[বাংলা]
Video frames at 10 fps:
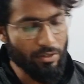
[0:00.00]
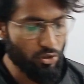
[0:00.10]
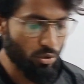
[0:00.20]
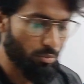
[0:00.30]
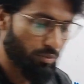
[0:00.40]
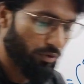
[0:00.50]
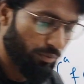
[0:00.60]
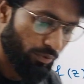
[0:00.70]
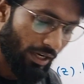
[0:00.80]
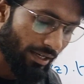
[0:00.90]
পাঁচ নম্বর
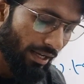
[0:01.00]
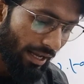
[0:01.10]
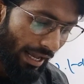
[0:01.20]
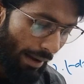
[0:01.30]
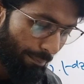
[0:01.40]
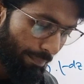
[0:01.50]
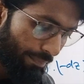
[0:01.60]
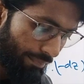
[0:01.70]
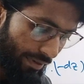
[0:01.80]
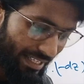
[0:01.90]
ফর্মুলার
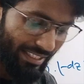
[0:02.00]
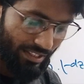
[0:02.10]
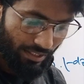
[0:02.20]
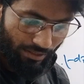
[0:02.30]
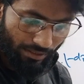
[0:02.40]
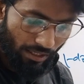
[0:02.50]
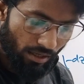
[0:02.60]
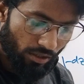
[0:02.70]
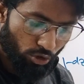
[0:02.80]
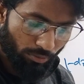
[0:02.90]
অ্যাপ্লিকেশানটা
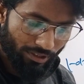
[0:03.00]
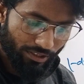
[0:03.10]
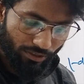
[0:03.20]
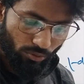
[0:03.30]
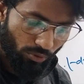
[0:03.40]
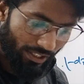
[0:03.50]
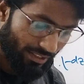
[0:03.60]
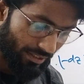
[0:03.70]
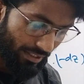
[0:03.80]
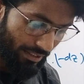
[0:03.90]
তোমাদের কিন্তু
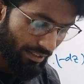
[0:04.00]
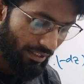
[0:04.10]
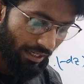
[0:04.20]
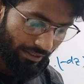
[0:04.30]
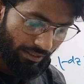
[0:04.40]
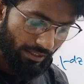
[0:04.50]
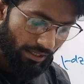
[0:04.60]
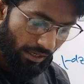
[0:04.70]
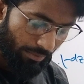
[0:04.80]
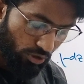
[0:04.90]
এক্সারসাইজে লাগে
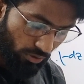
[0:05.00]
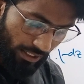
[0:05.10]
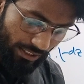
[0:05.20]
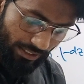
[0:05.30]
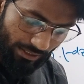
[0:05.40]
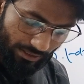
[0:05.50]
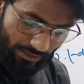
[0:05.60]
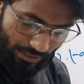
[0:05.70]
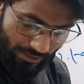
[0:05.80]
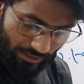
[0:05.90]
আমরা চলে আসি
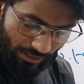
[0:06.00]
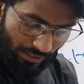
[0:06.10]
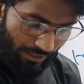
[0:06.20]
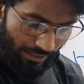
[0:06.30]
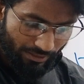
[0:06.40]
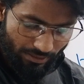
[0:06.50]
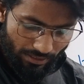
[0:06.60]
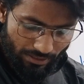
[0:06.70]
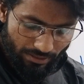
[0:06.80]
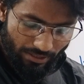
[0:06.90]
এক্সারসাইজে
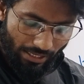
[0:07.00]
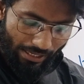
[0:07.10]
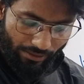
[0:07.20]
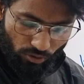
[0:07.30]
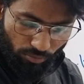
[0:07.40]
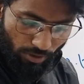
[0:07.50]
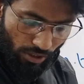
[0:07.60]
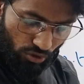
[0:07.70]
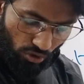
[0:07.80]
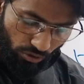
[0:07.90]
এক্সারসাইজের একদম
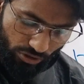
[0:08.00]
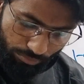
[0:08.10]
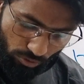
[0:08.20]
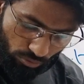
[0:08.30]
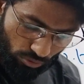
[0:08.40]
সংক্ষিপ্ত